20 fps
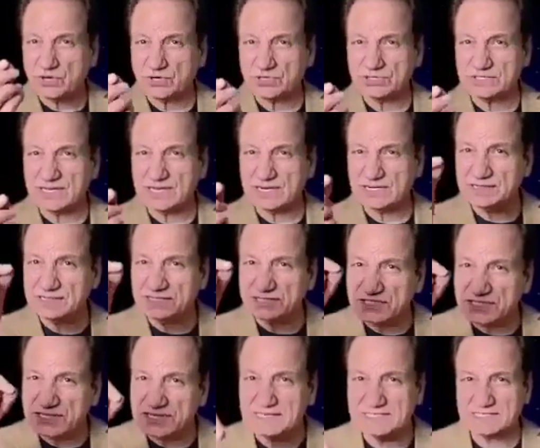औजार
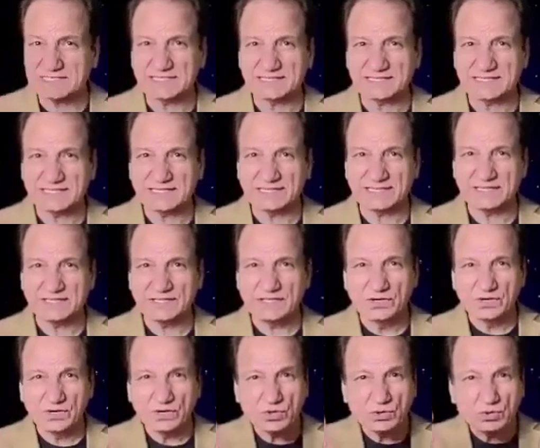नीचे गिर जाता है
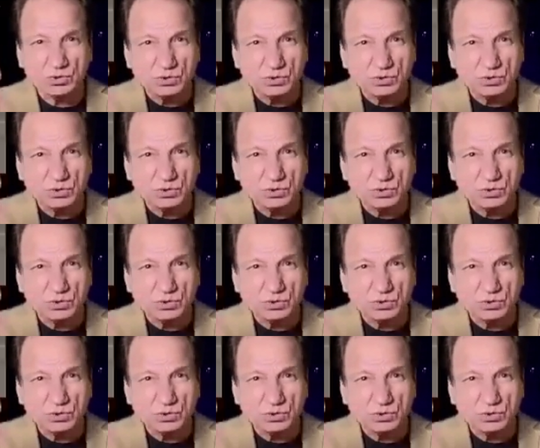और